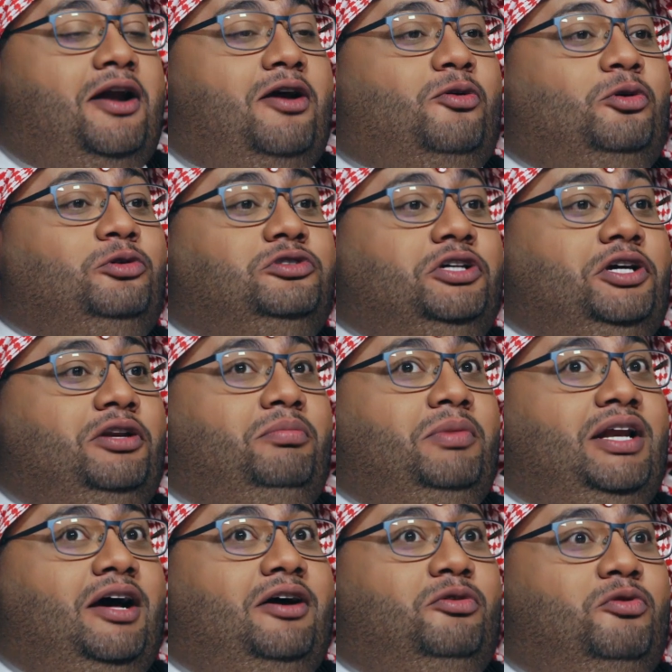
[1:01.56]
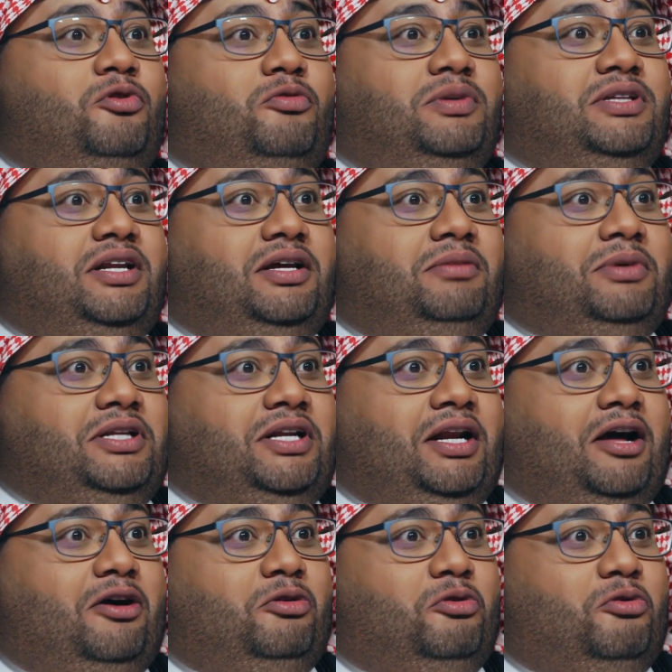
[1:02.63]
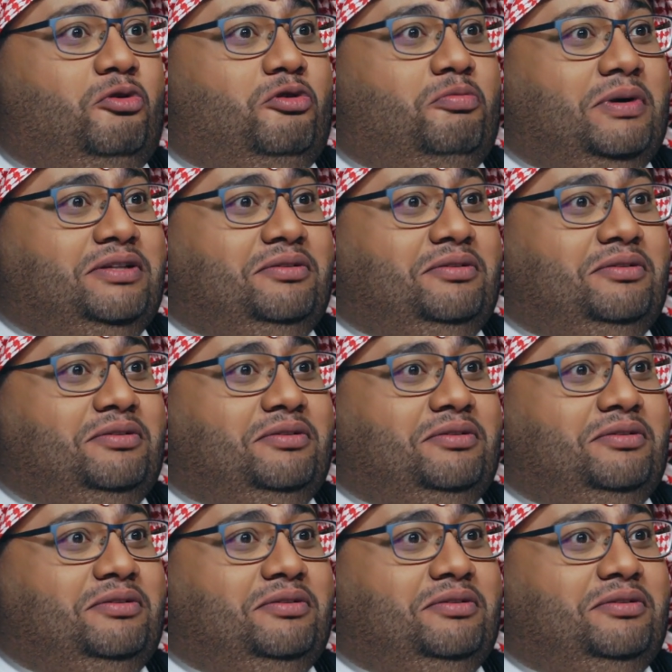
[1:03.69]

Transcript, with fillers: انا كنت حلمي نخنوخ مدري مدري نخنوخ نخنوخ